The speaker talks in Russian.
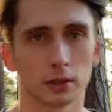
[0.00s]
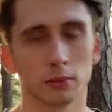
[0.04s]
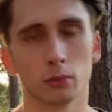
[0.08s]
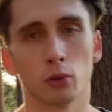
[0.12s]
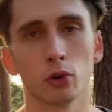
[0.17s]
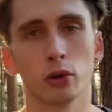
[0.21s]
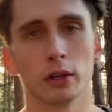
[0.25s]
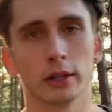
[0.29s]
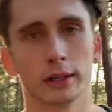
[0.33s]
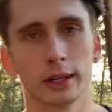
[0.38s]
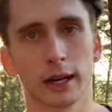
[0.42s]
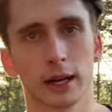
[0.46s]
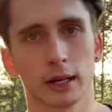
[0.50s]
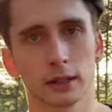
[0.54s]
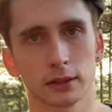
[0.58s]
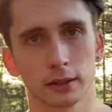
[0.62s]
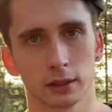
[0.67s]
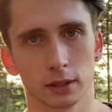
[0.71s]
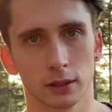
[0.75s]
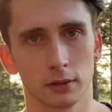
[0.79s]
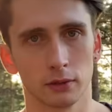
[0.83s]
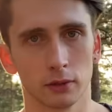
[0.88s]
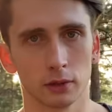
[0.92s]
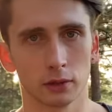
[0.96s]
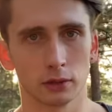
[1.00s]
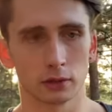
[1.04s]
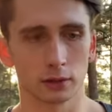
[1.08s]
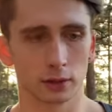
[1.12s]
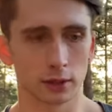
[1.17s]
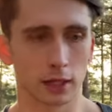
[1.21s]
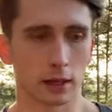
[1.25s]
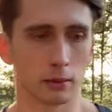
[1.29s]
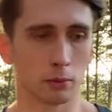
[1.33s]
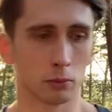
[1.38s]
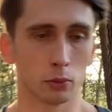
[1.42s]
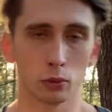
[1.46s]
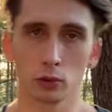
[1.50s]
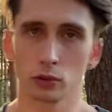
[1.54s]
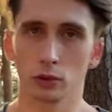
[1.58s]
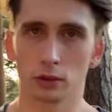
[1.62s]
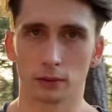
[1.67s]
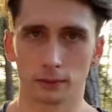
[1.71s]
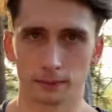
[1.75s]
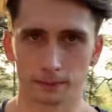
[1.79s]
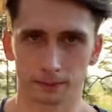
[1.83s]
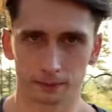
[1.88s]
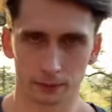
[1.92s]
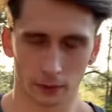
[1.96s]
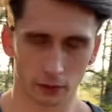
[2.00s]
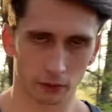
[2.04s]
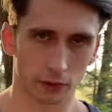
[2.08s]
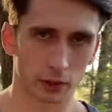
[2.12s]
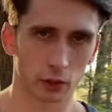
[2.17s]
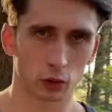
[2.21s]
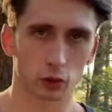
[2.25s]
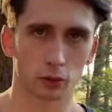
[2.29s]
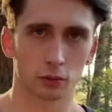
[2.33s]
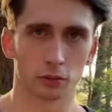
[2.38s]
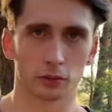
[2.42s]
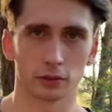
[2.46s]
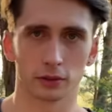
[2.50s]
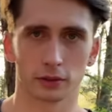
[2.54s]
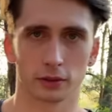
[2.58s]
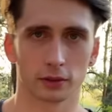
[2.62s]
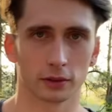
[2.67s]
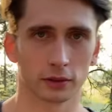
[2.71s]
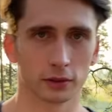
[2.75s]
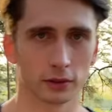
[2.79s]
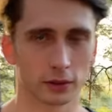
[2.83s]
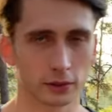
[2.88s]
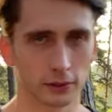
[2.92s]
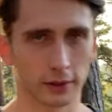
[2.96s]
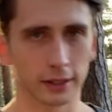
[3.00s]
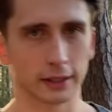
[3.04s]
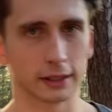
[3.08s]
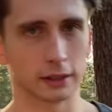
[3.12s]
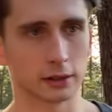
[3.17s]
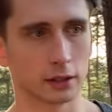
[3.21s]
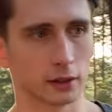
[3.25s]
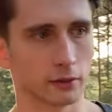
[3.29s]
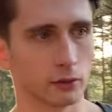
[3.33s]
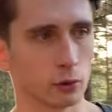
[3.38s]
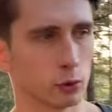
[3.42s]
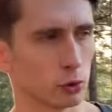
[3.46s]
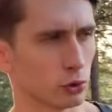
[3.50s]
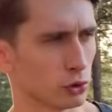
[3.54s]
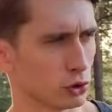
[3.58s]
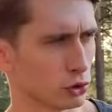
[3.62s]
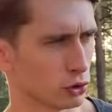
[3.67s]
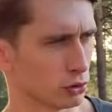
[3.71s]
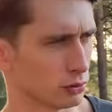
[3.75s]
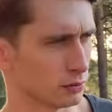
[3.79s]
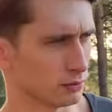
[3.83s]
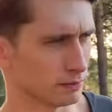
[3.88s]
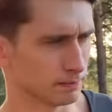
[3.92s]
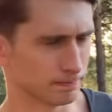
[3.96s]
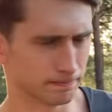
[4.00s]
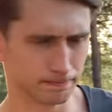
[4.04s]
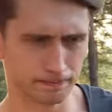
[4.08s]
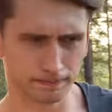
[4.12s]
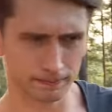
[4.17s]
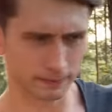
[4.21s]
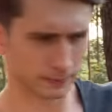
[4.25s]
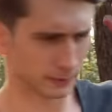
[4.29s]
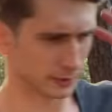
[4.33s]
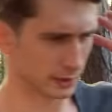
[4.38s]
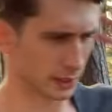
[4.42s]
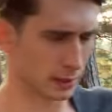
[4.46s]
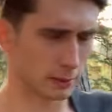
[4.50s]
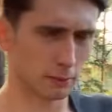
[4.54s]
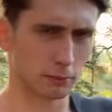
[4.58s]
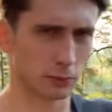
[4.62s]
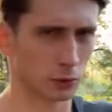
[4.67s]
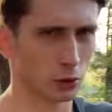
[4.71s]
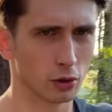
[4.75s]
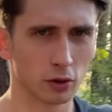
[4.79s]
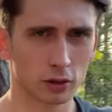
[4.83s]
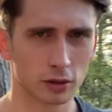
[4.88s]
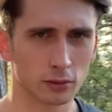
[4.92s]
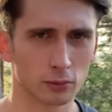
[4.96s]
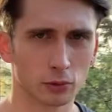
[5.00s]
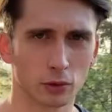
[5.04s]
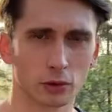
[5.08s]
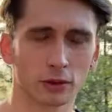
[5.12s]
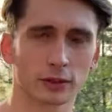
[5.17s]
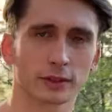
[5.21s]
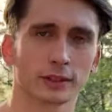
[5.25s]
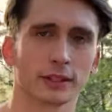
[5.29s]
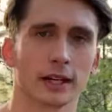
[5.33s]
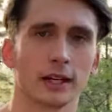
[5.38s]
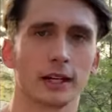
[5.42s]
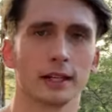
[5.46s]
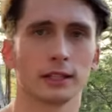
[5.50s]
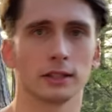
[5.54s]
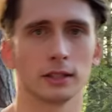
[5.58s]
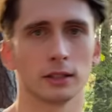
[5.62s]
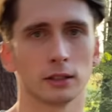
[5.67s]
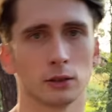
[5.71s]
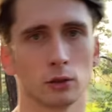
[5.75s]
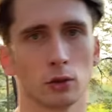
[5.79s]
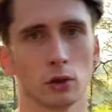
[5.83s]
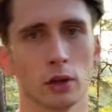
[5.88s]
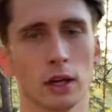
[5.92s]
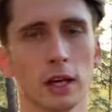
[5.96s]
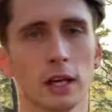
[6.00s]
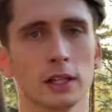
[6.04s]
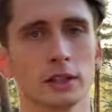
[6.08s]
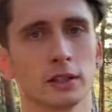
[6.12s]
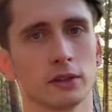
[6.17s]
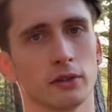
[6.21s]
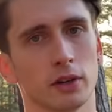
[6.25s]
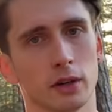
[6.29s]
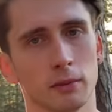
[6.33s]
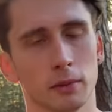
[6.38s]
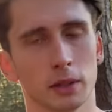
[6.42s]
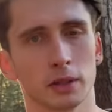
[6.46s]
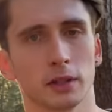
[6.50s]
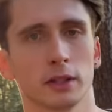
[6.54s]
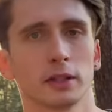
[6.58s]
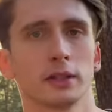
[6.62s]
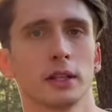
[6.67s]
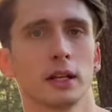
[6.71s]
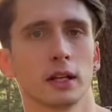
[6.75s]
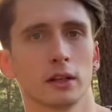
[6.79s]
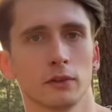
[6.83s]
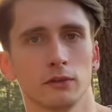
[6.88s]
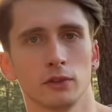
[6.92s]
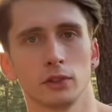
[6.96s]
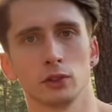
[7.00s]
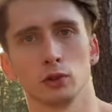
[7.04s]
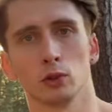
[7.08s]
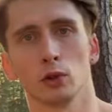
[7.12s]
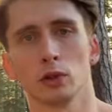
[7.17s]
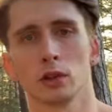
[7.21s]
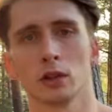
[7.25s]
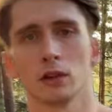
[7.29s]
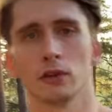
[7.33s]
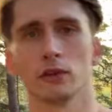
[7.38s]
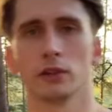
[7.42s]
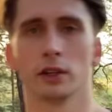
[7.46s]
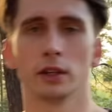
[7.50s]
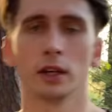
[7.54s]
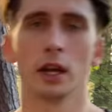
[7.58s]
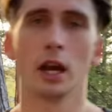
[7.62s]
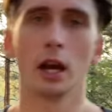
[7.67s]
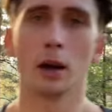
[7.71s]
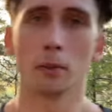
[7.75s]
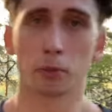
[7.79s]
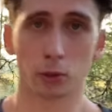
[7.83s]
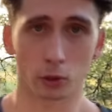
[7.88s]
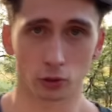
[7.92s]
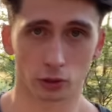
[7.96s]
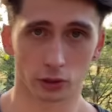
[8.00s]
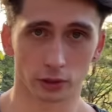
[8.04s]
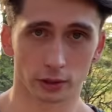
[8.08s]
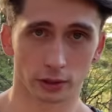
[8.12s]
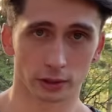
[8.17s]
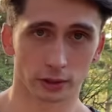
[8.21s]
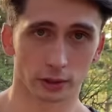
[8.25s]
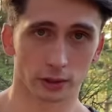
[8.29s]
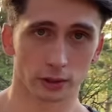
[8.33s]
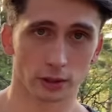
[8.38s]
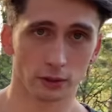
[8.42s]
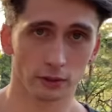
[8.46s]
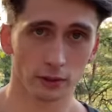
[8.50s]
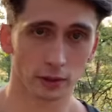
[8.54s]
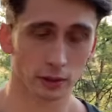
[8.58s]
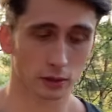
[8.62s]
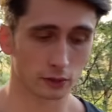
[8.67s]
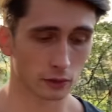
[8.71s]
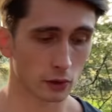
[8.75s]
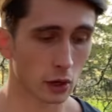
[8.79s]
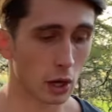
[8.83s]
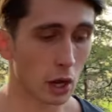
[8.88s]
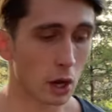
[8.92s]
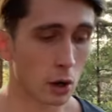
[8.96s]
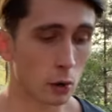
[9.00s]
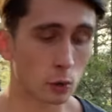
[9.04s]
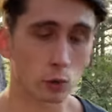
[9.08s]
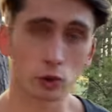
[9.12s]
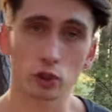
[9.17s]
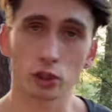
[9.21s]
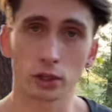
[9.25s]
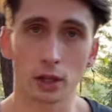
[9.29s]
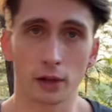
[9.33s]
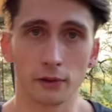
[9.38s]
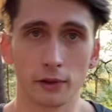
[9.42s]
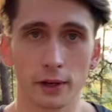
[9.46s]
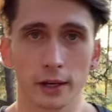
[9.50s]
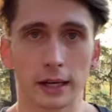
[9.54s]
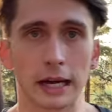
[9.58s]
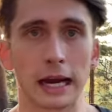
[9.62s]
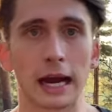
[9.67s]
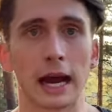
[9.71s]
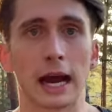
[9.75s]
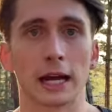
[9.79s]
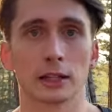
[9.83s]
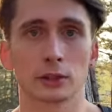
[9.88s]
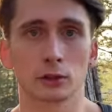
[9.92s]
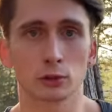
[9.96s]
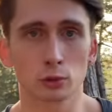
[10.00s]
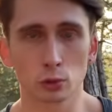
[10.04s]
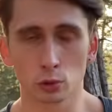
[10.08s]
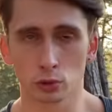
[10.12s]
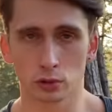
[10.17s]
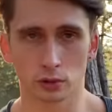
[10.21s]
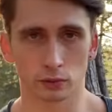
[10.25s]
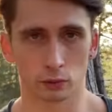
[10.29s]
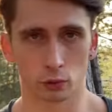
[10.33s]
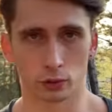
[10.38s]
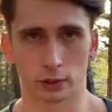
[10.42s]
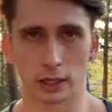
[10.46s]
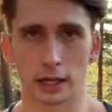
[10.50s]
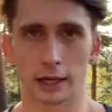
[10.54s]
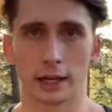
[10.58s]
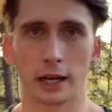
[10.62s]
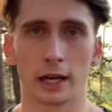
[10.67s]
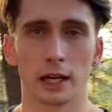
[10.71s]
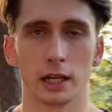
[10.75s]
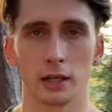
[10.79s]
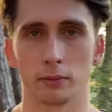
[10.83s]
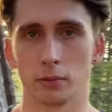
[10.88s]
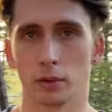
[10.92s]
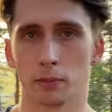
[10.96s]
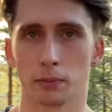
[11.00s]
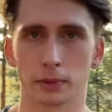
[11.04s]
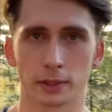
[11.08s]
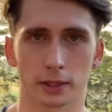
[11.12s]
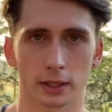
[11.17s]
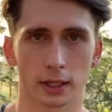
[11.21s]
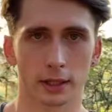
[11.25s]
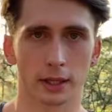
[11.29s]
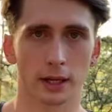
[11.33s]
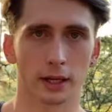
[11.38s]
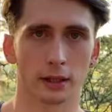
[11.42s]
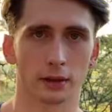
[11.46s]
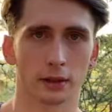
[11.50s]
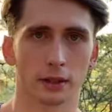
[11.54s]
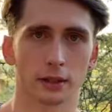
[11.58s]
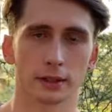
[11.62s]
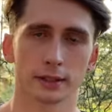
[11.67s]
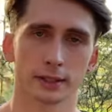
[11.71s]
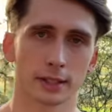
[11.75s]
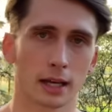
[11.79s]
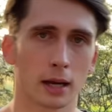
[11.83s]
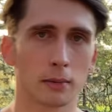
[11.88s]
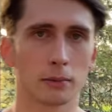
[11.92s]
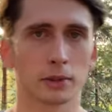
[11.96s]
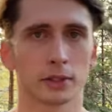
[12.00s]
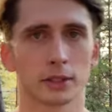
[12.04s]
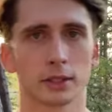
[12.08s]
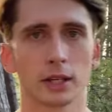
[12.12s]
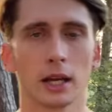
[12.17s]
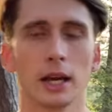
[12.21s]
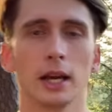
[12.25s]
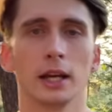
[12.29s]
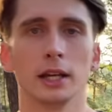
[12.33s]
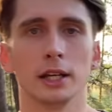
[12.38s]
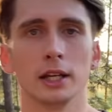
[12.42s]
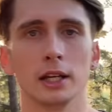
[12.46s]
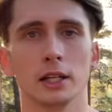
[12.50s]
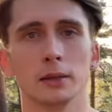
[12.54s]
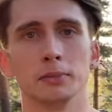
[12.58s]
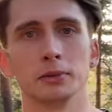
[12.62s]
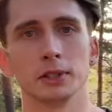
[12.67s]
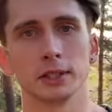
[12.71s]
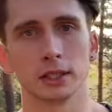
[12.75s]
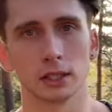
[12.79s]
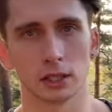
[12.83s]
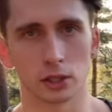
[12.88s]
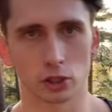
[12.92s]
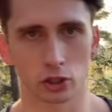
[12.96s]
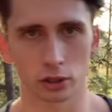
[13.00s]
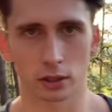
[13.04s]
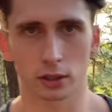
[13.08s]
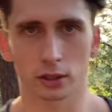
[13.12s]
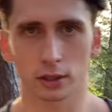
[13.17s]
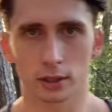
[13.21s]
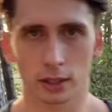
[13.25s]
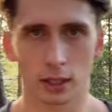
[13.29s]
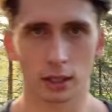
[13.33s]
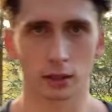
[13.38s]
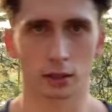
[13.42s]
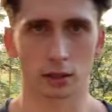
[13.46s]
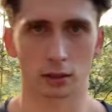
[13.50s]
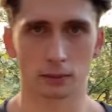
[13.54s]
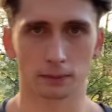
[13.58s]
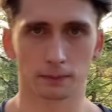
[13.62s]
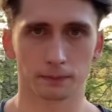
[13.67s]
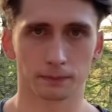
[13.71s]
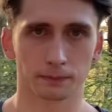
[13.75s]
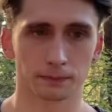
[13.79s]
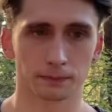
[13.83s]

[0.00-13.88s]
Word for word: Тем более, как заявил сам Будда в одном из э, своих интервью еще за много-много столетий до современных нейрофизиологов и прочих когнитивистов, у человека отсутствует какая-либо постоянная самость или психический центр.